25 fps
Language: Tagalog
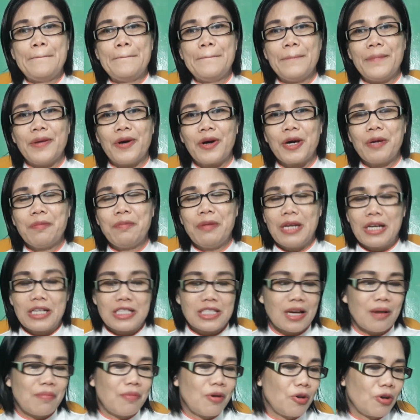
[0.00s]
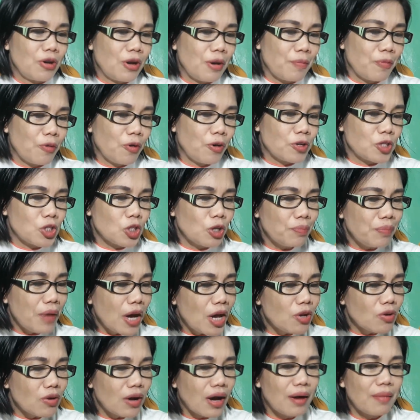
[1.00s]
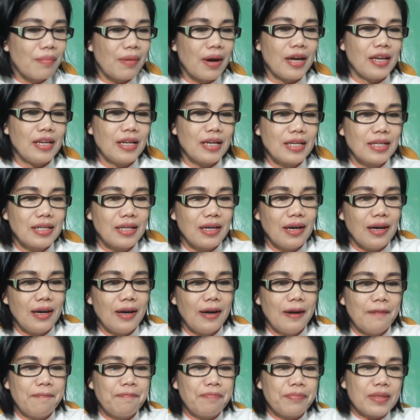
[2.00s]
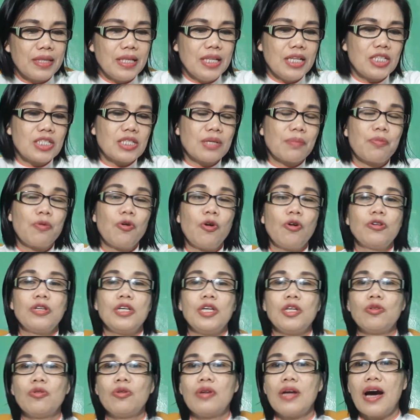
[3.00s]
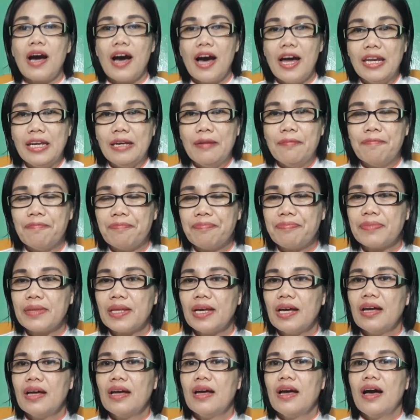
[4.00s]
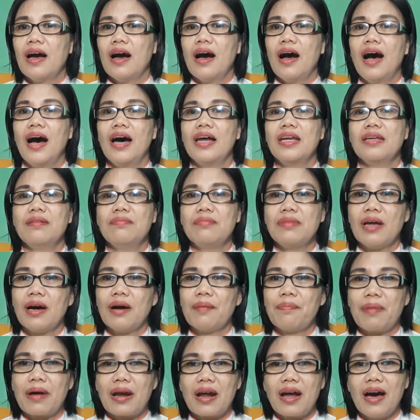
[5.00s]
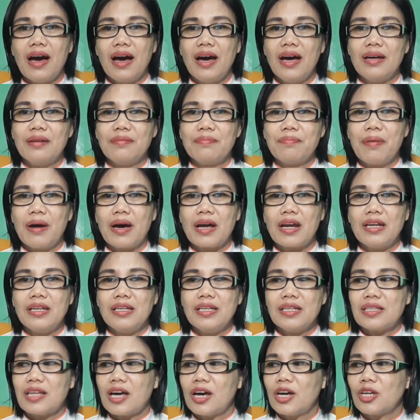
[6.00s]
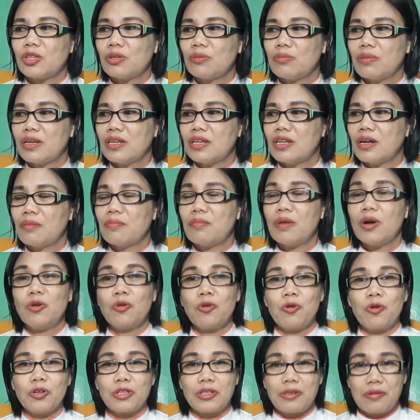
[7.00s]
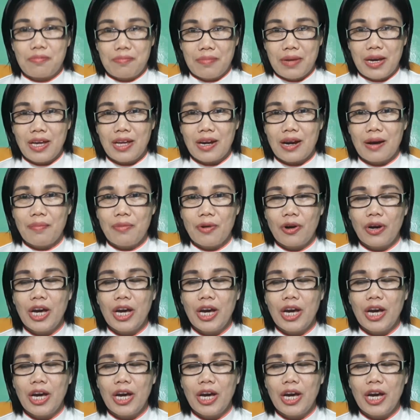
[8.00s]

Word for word: Okay, pinagsama ko na po. So, paano nga ba? Nag-lista ah, uh, po ako dito ng anim. Anim na paraan para hindi tayo tumandang malungkot at mahirap.